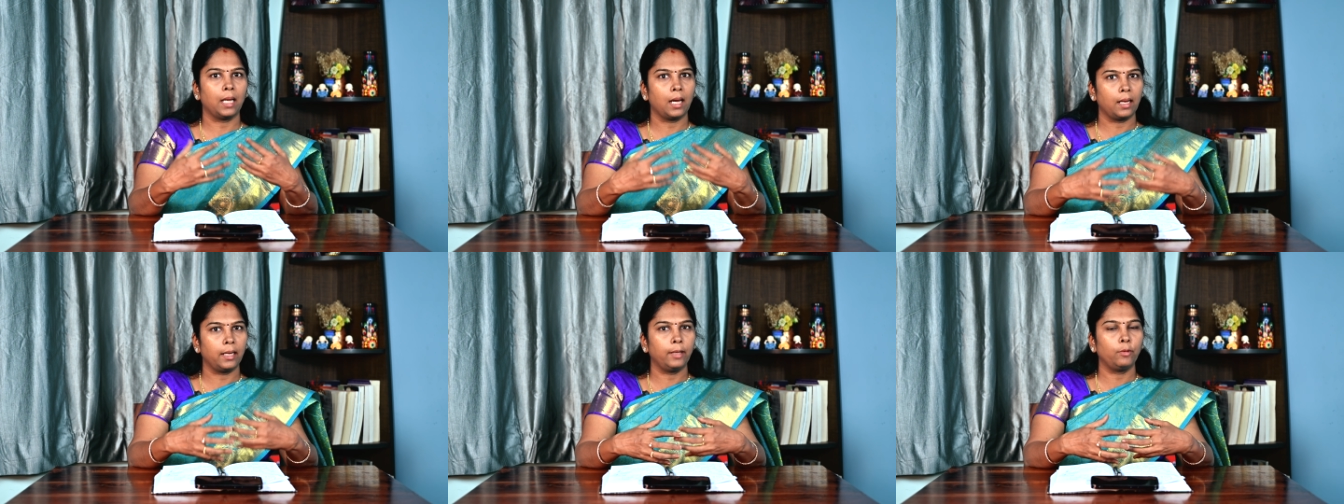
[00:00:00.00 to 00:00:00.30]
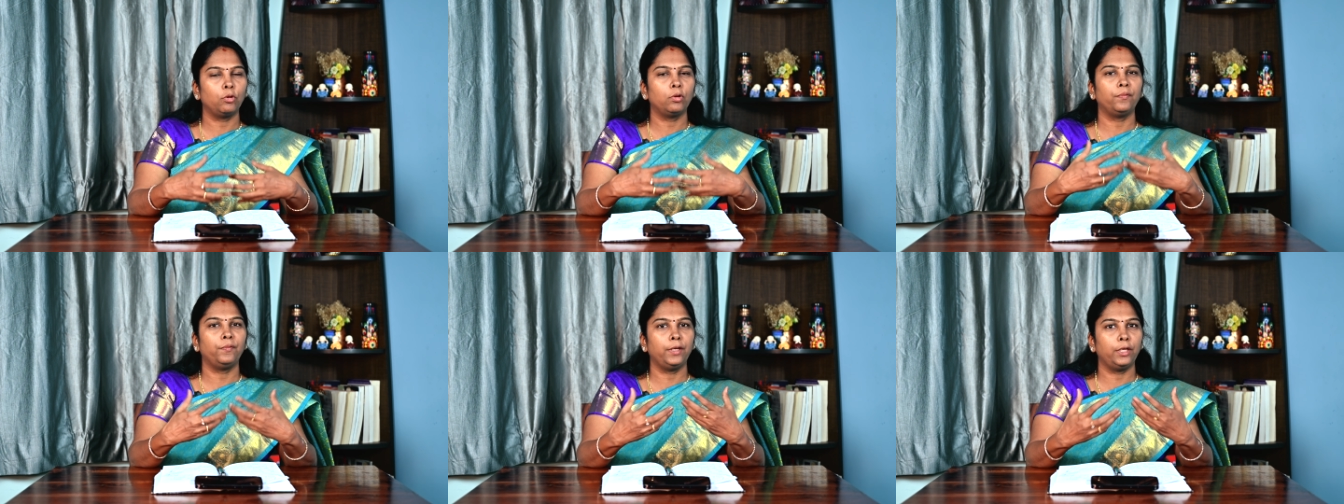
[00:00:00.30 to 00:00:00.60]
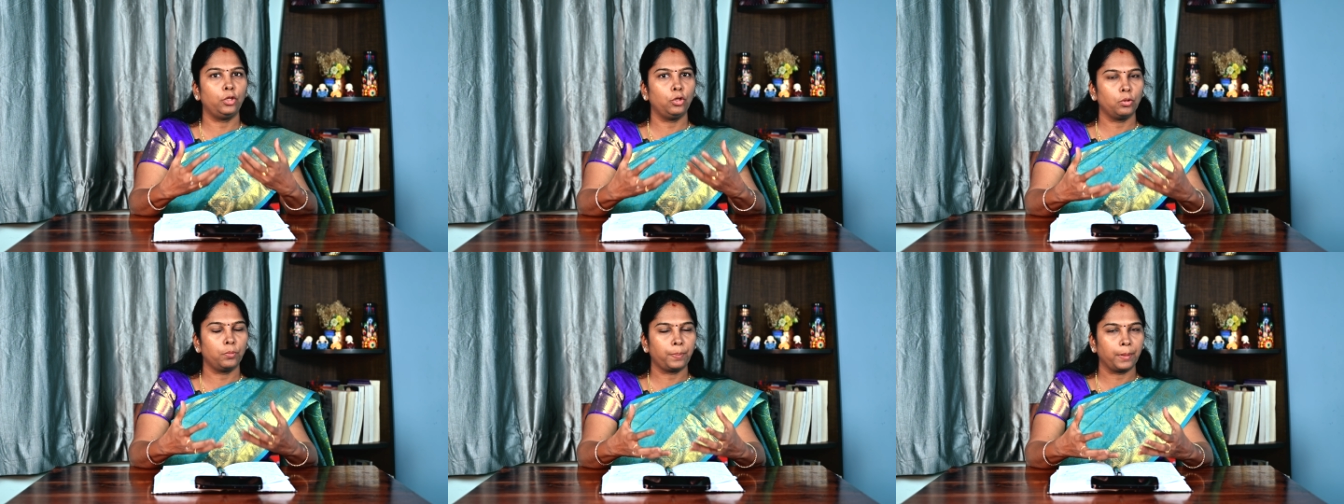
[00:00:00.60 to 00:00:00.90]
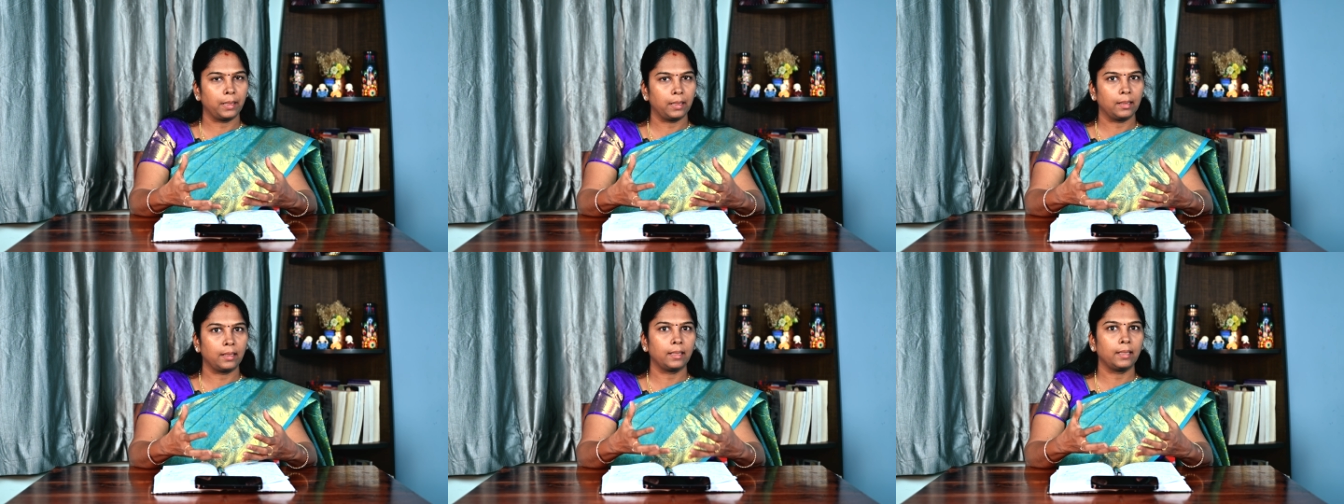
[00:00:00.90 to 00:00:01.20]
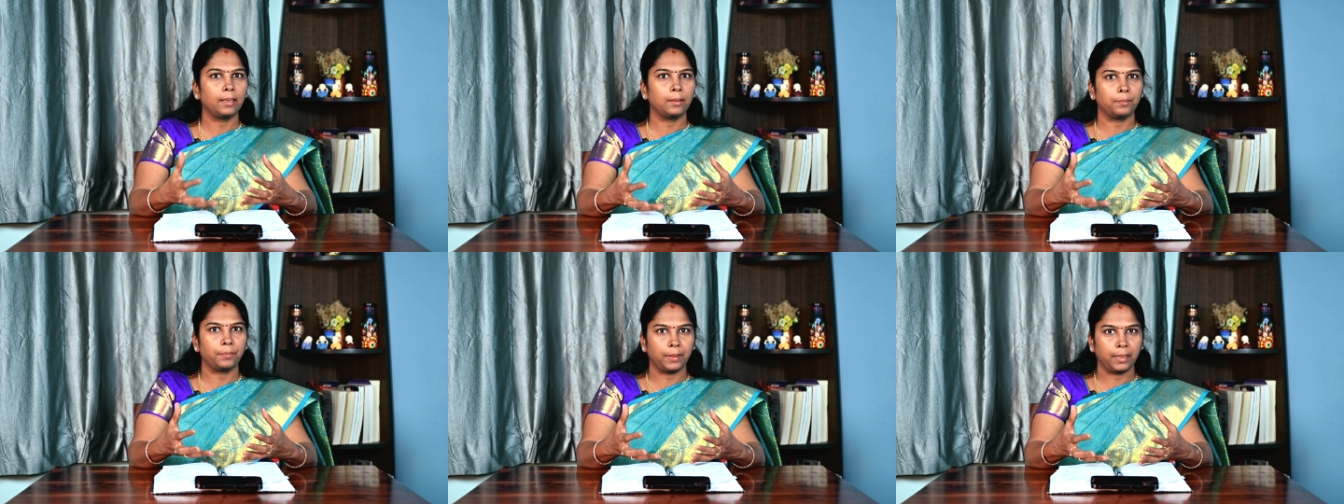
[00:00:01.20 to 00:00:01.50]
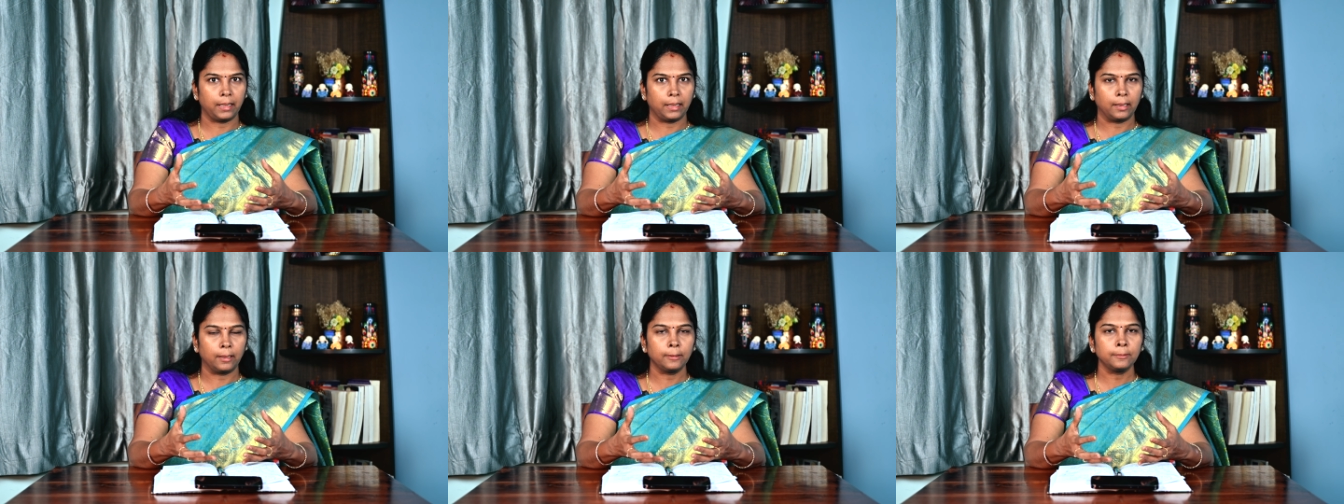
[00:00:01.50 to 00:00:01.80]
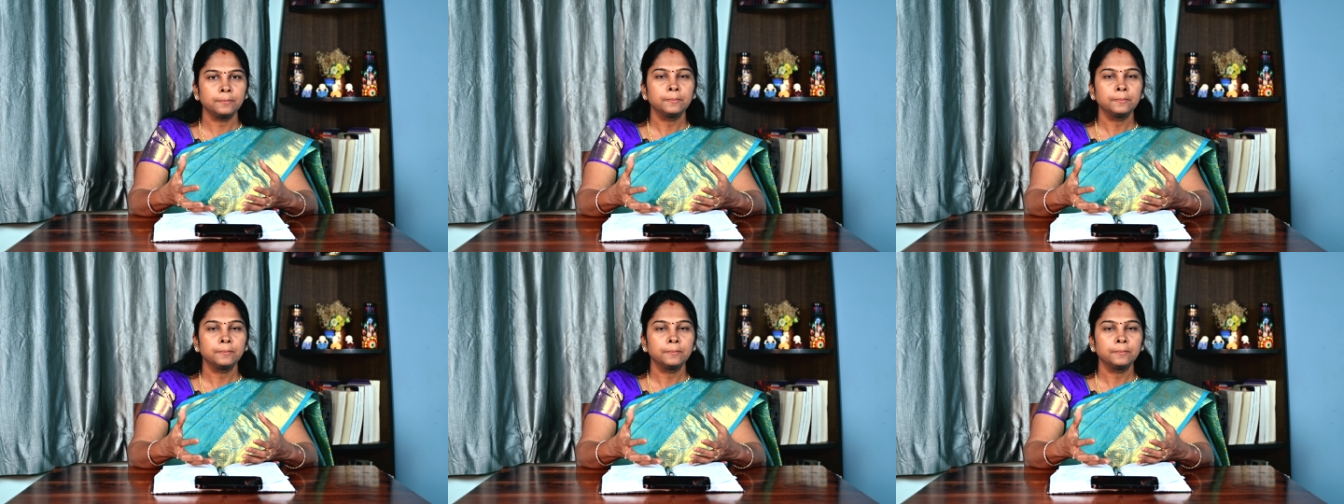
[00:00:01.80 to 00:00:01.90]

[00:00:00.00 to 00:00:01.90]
நானே ஒரு வீடியோ பண்ணுறேன் அப்படின்னா